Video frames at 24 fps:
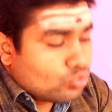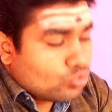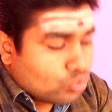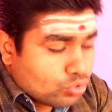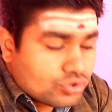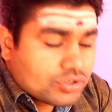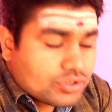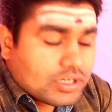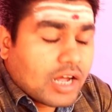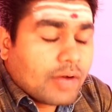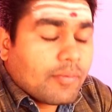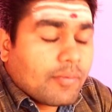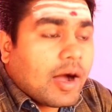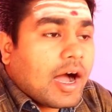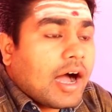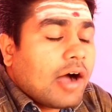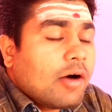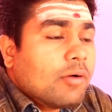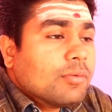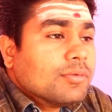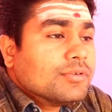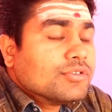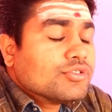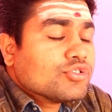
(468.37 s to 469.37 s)
दूसरा
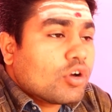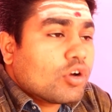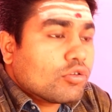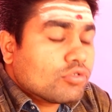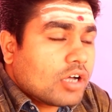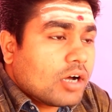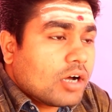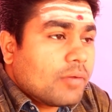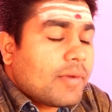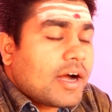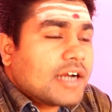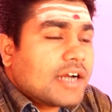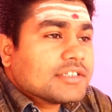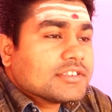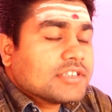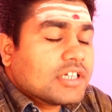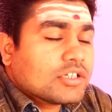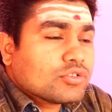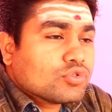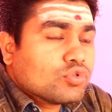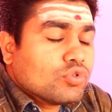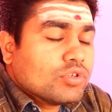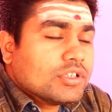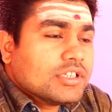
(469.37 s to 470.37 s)
भाव 14 मार्च
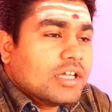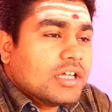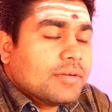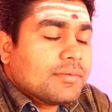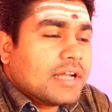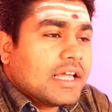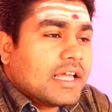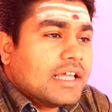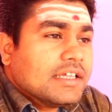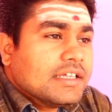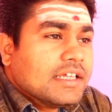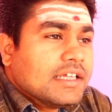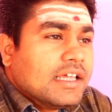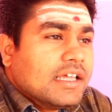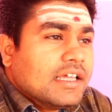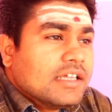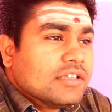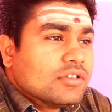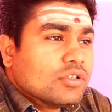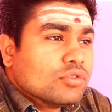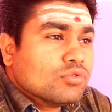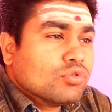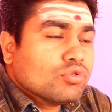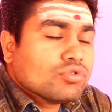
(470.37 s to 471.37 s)
तक सूर्यदेव रहेंगे
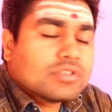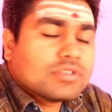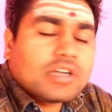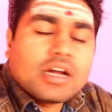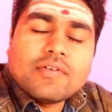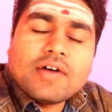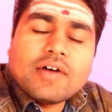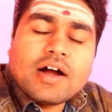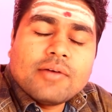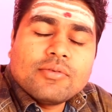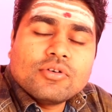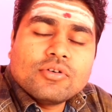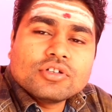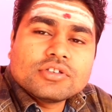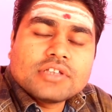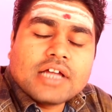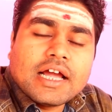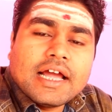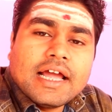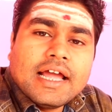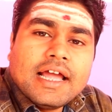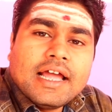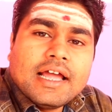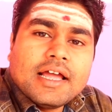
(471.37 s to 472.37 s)
तो दूसरा भाव
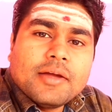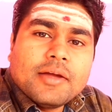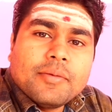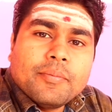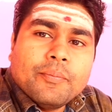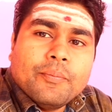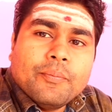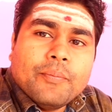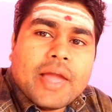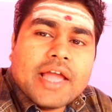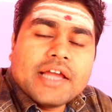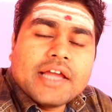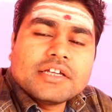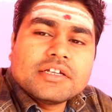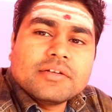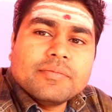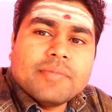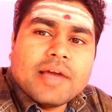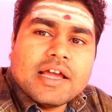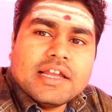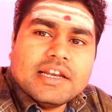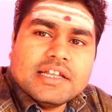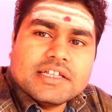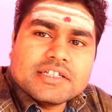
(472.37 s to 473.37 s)
होता है बैंक
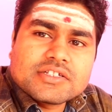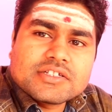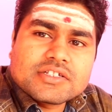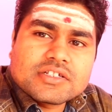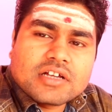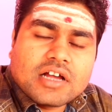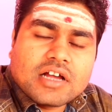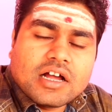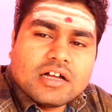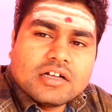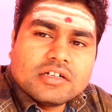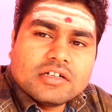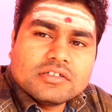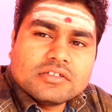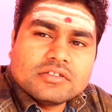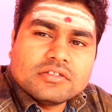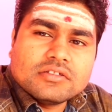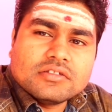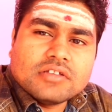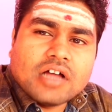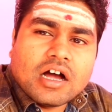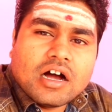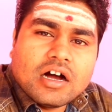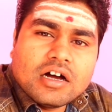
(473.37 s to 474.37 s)
बैलेंस का
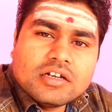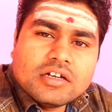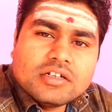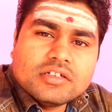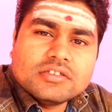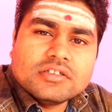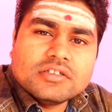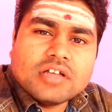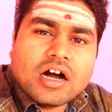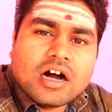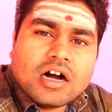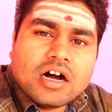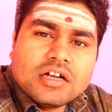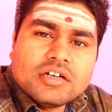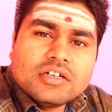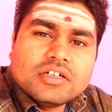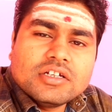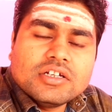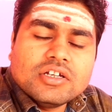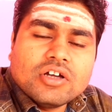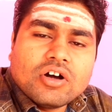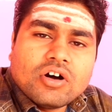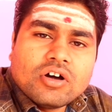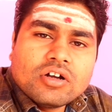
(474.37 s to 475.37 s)
धन
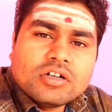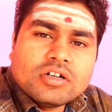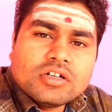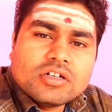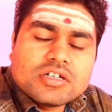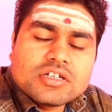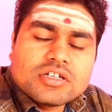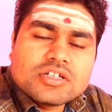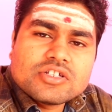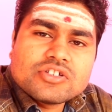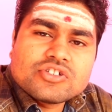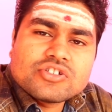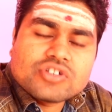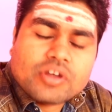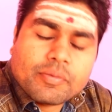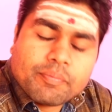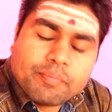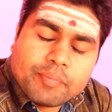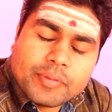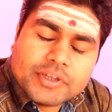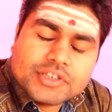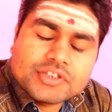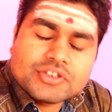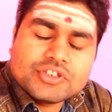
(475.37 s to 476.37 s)
धान्य और
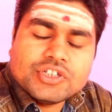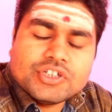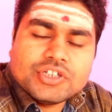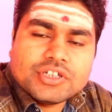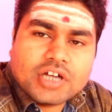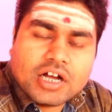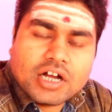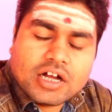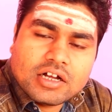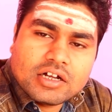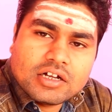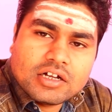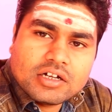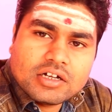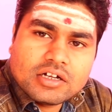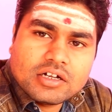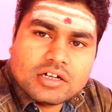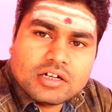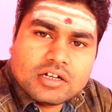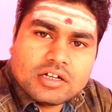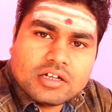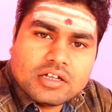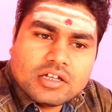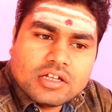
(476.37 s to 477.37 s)
संपत्ति का
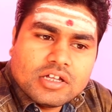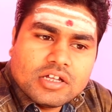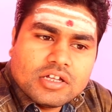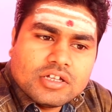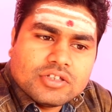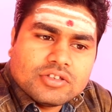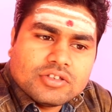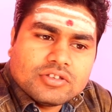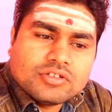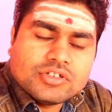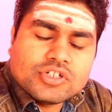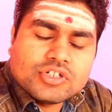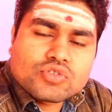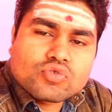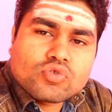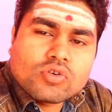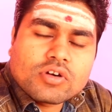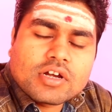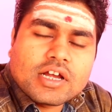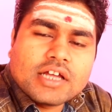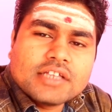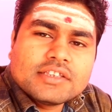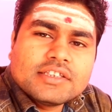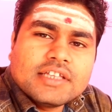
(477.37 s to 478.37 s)

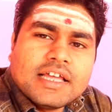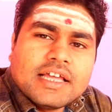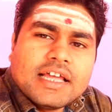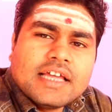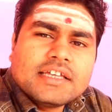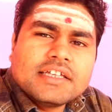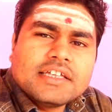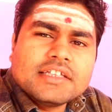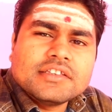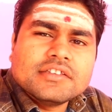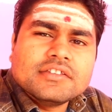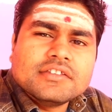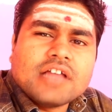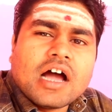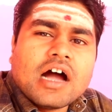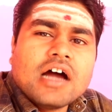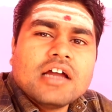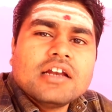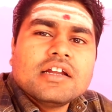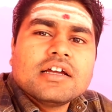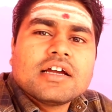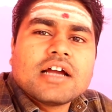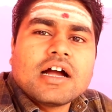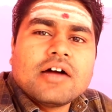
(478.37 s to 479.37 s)
जिसको कहते हैं कि
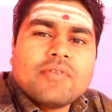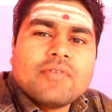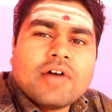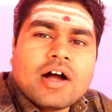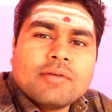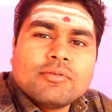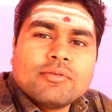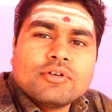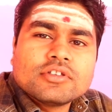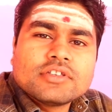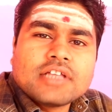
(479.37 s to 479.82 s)
धन का भाव